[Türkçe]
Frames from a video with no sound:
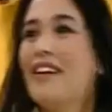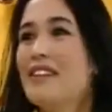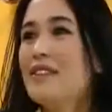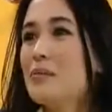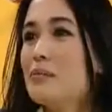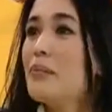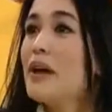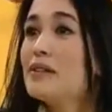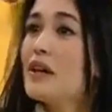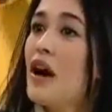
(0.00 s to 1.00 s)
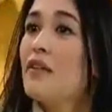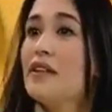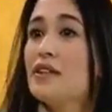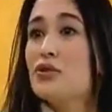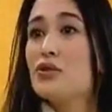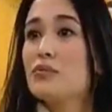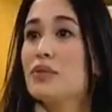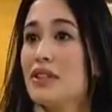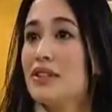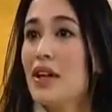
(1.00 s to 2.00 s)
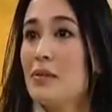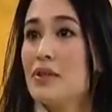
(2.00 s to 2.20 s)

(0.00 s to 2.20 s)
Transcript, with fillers: Anladım. Ben kahve içiyorum. Sen ister